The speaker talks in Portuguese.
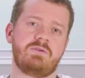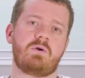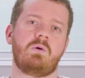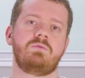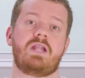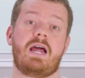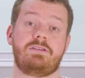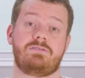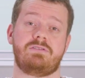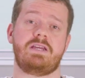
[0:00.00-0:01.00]
não
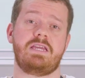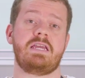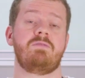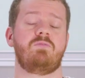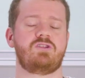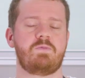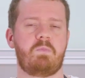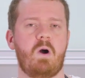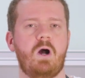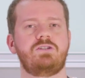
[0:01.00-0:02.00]
encontrar isso daí, você
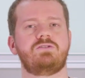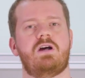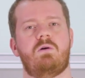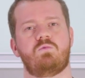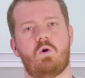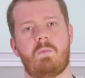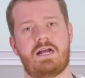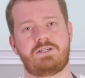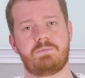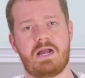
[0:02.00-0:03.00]
pode usar um
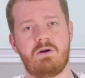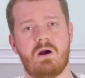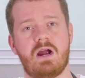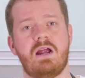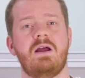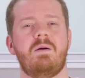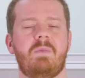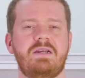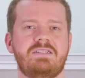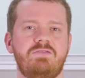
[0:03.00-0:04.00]
tomate maior,
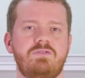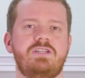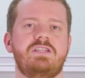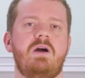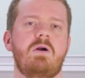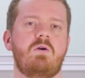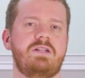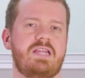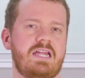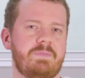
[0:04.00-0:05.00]
mas aí você dá uma
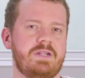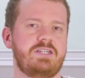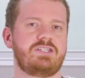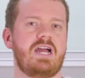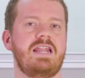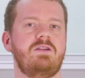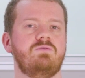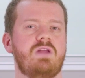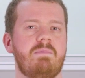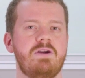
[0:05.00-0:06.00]
cortada para deixar ele
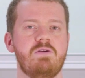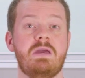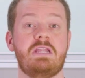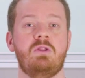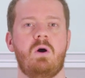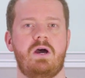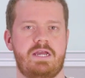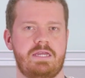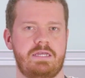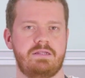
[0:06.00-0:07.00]
um tamanho menor
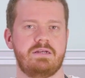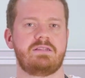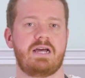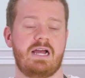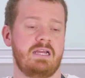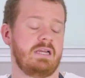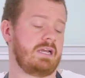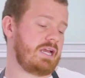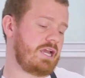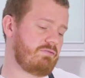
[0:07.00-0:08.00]
ainda, tá?
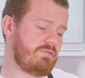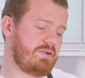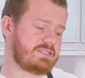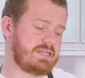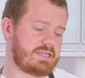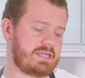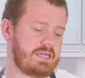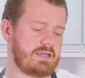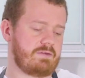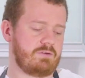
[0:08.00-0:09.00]
Eu vou fazer
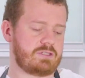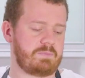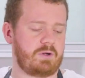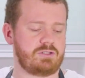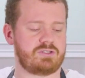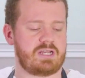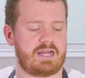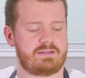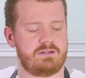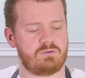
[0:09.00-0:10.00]
aqui, você pode
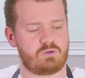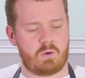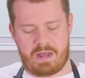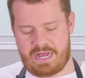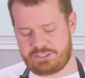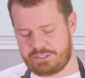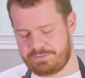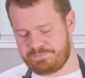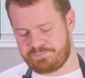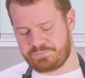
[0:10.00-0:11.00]
usar tanto o tomate